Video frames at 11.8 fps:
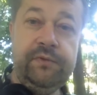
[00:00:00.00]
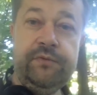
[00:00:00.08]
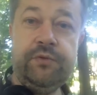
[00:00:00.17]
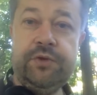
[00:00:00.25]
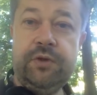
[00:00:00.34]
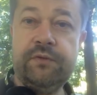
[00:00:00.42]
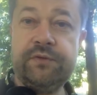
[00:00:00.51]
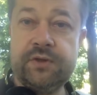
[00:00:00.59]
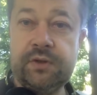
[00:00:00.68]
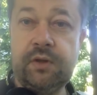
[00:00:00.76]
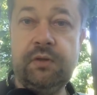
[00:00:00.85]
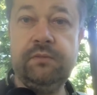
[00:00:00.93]
wywróci to
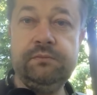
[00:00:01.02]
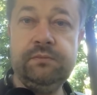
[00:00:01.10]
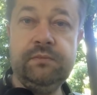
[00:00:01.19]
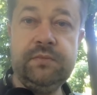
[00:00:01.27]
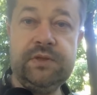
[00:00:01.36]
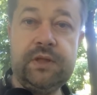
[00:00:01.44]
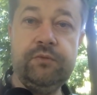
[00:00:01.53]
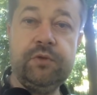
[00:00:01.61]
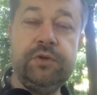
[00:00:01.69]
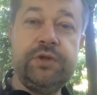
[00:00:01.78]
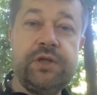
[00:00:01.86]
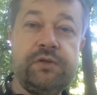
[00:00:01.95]
wszystko. Całą
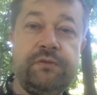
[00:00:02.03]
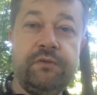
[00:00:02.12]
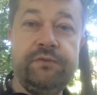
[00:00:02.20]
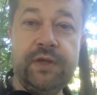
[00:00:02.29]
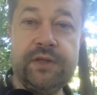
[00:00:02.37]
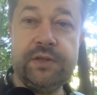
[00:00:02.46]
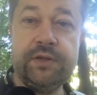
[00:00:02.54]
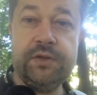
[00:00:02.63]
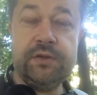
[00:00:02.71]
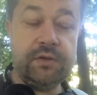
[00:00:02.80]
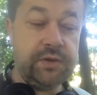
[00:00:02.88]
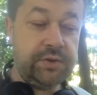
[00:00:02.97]
dotychczasową wiedzę
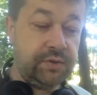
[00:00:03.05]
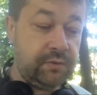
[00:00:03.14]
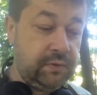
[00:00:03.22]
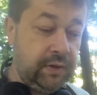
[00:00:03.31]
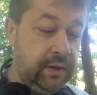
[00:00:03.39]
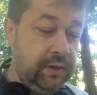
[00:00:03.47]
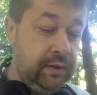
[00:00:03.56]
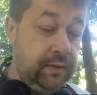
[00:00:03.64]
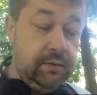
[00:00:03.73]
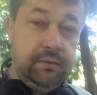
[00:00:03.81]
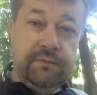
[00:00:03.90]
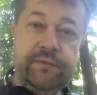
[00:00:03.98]
historyczną,
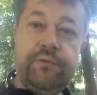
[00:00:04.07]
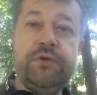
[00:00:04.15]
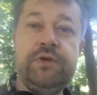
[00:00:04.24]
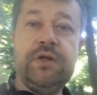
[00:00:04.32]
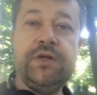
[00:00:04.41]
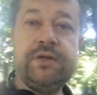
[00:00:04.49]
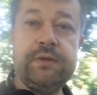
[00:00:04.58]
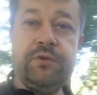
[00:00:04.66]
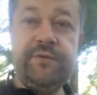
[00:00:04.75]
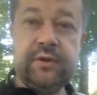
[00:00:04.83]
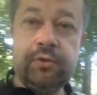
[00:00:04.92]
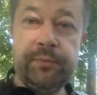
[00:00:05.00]
wywróci nasz cały
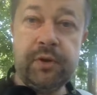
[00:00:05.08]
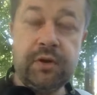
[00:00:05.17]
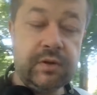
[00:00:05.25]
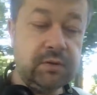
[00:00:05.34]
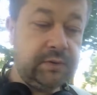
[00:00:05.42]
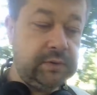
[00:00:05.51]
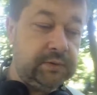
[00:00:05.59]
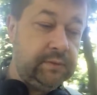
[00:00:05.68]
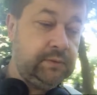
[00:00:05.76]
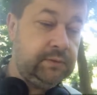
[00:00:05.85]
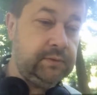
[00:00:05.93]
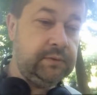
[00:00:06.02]
światopogląd
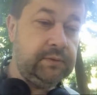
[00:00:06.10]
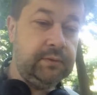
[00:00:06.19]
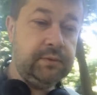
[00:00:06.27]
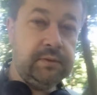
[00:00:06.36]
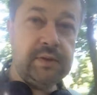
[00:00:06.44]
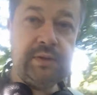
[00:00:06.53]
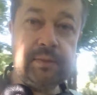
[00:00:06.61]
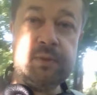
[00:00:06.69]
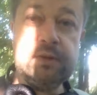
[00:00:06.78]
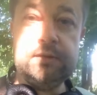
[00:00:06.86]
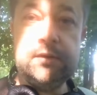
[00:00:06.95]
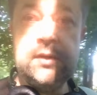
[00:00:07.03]
na
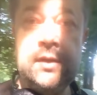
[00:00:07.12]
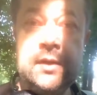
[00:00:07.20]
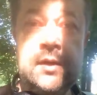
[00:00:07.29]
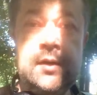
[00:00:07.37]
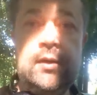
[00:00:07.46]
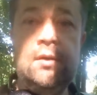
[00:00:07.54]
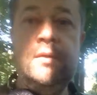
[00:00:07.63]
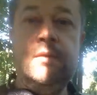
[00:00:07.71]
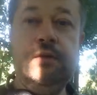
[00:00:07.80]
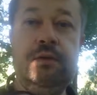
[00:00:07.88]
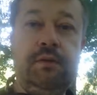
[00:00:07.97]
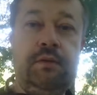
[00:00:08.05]
temat na
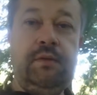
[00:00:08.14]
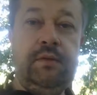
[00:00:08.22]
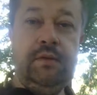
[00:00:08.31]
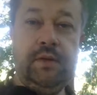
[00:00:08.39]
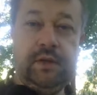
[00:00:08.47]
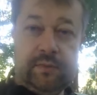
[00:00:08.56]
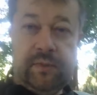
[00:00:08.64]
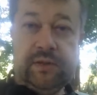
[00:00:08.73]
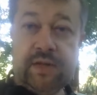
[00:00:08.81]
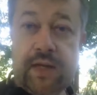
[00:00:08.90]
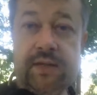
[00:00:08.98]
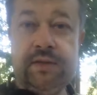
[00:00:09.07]
y, temat
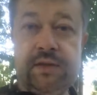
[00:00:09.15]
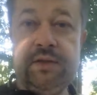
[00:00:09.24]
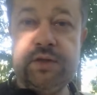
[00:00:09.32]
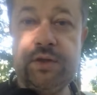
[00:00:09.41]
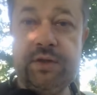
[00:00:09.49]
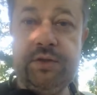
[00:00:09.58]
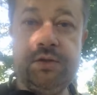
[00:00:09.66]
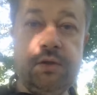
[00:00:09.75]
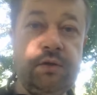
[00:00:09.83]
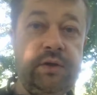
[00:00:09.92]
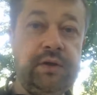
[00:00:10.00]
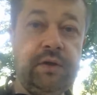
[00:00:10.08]
nas, na naszej
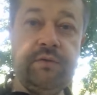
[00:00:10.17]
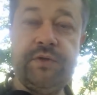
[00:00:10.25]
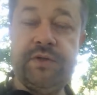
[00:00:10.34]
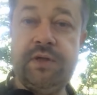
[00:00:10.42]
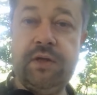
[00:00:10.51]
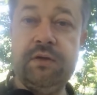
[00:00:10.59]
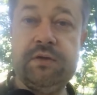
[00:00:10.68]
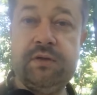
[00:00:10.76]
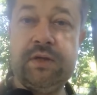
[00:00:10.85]
historii, tego wszystkiego,